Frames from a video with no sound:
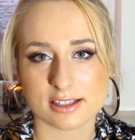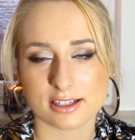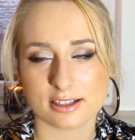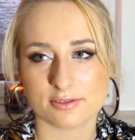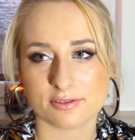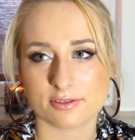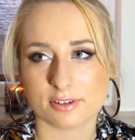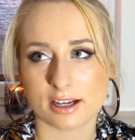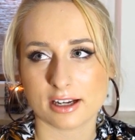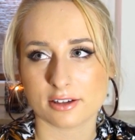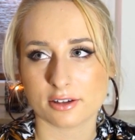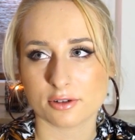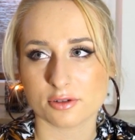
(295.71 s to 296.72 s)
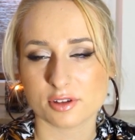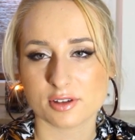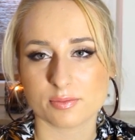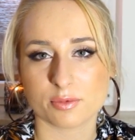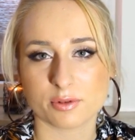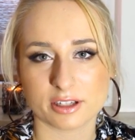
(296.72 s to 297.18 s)
Stradivarius,
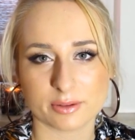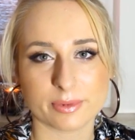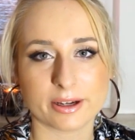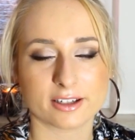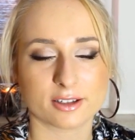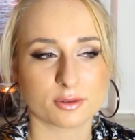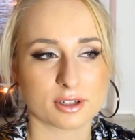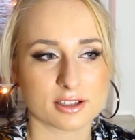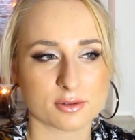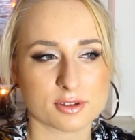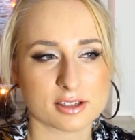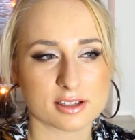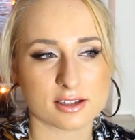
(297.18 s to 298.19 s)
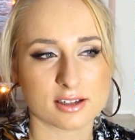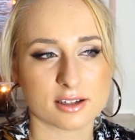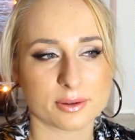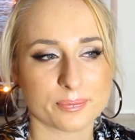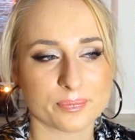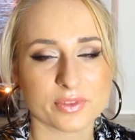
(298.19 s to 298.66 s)
Pull&Bear, które są z, e,